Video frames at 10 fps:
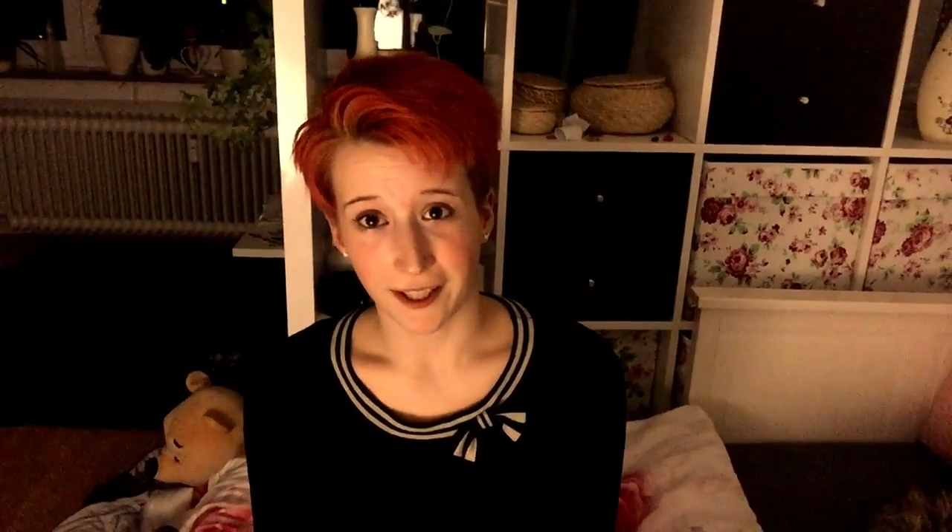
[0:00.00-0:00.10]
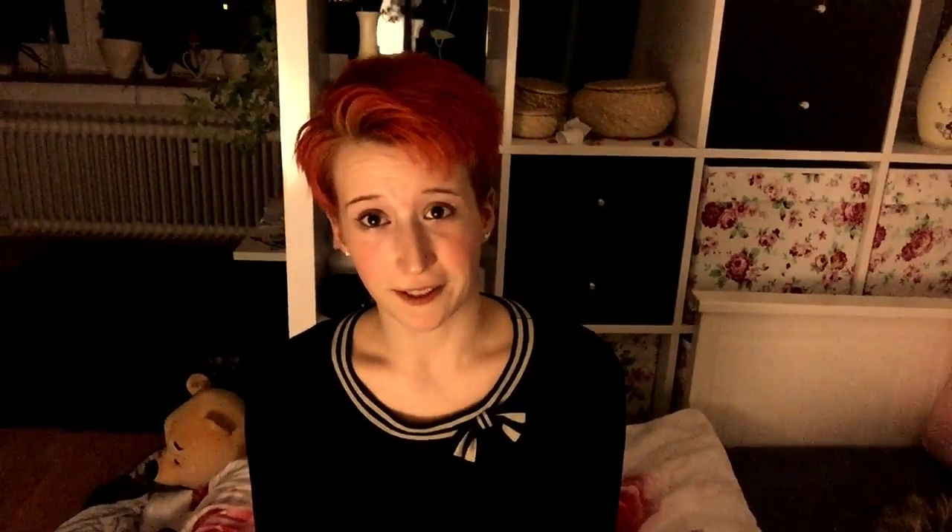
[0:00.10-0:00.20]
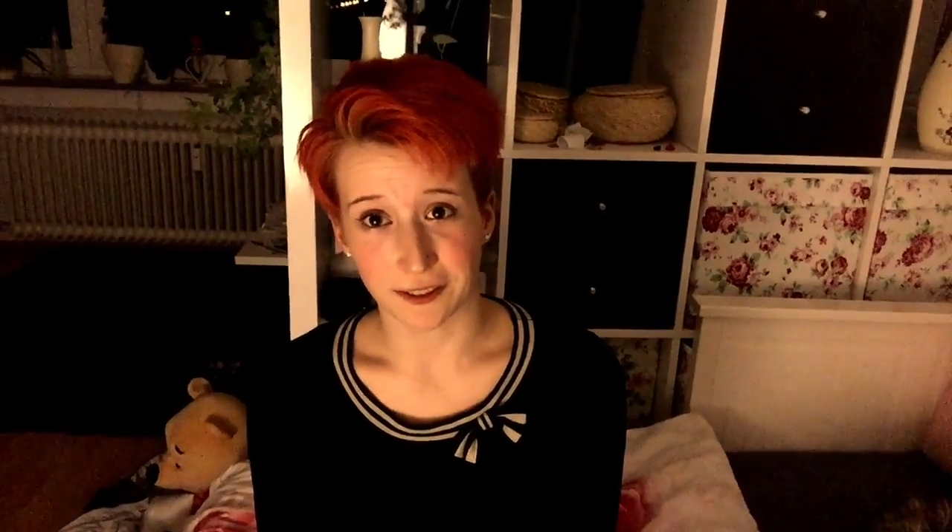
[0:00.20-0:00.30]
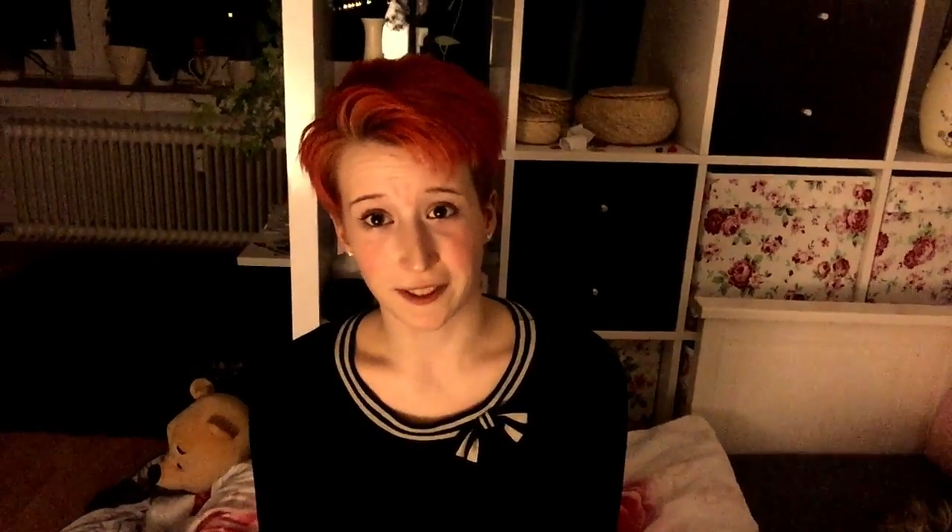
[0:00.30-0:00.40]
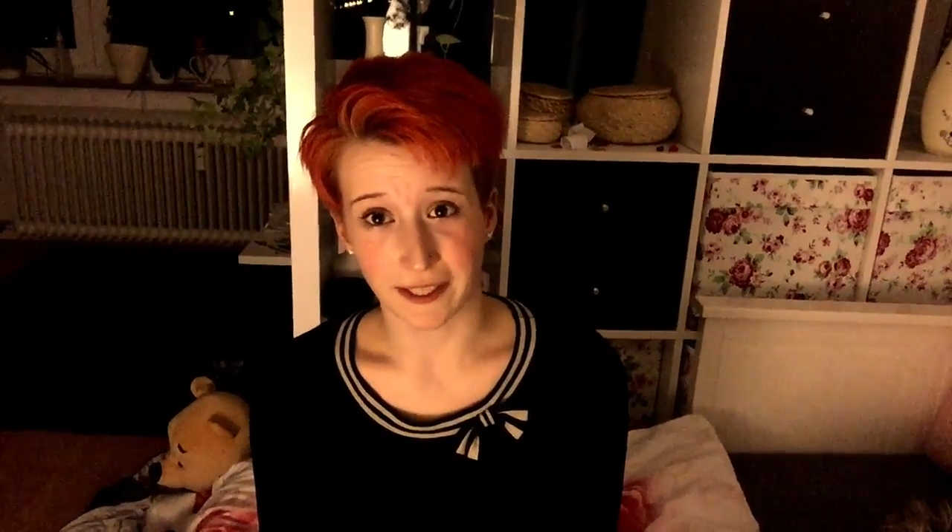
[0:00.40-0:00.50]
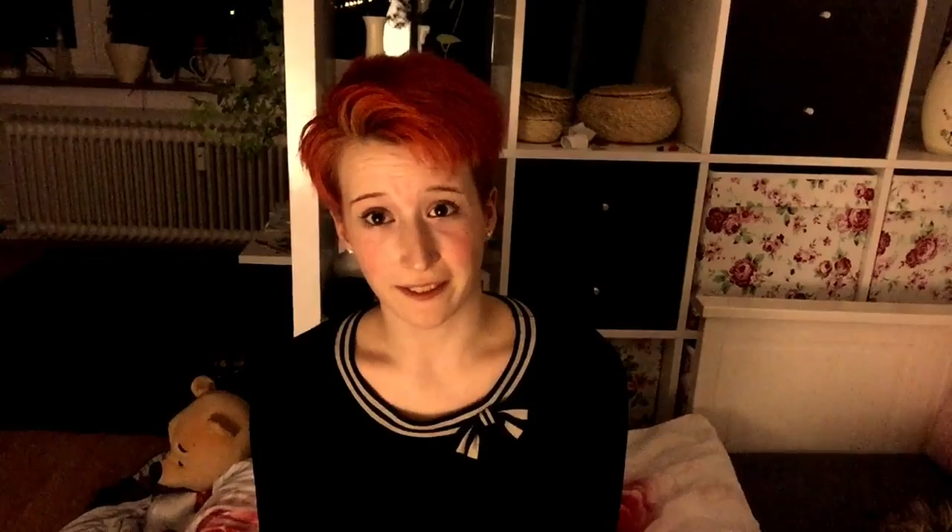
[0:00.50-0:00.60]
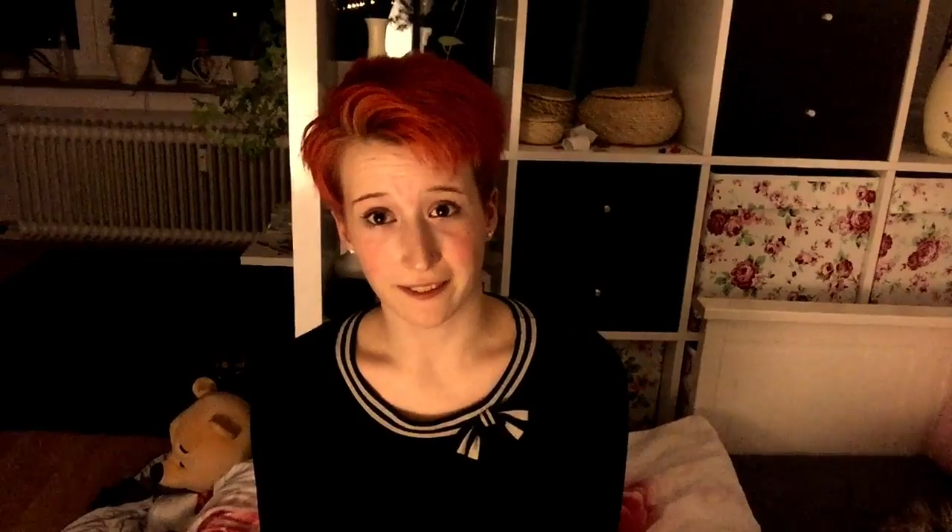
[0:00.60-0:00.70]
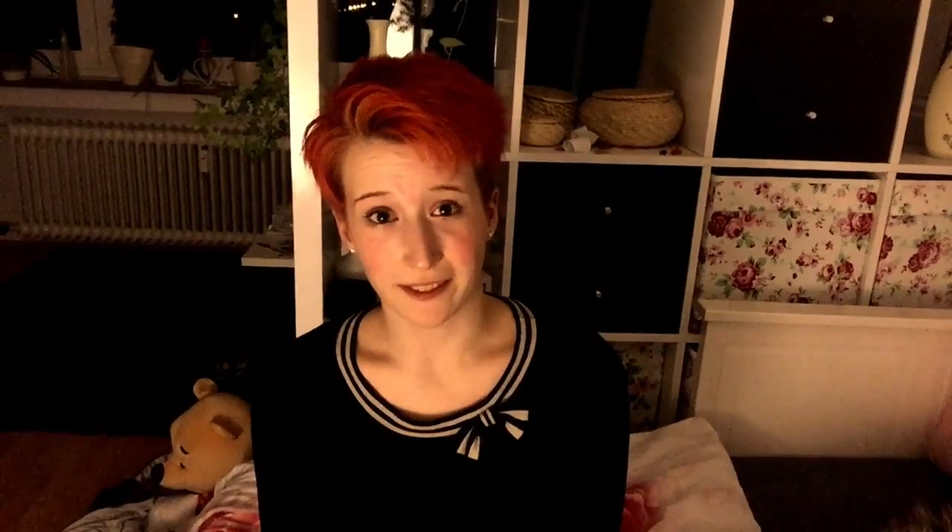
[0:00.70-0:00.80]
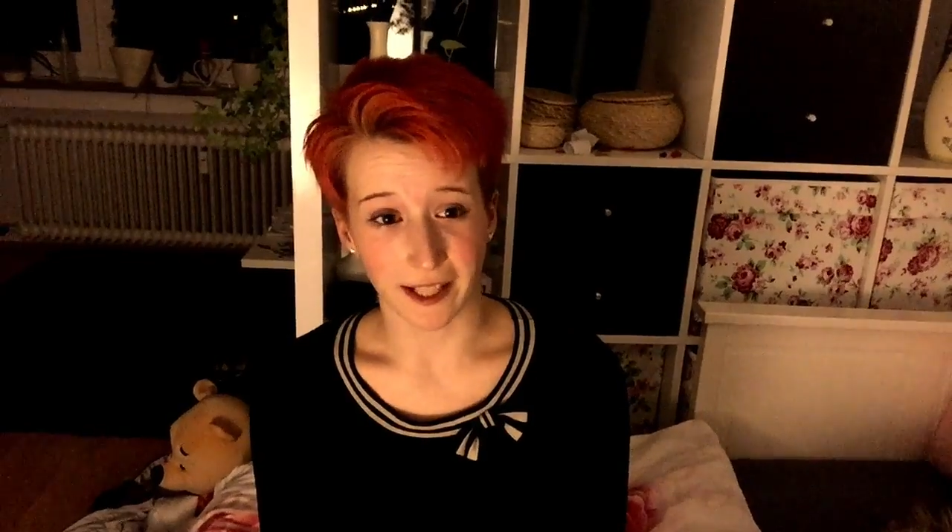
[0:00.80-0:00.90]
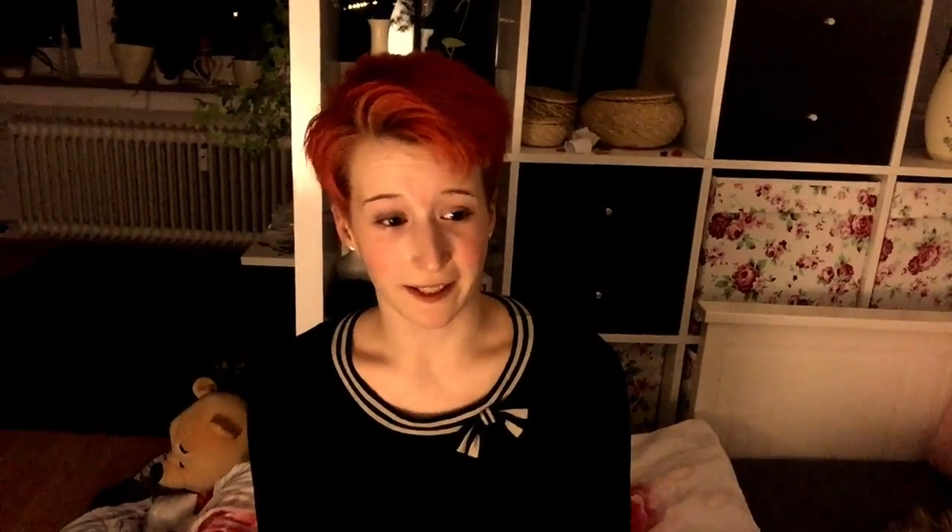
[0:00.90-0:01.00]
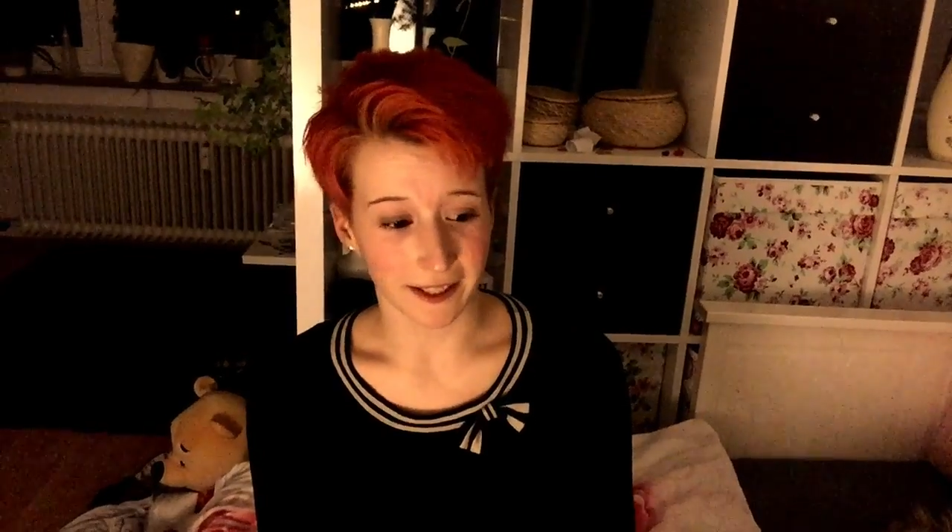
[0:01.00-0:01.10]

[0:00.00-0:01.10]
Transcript: also die, ja,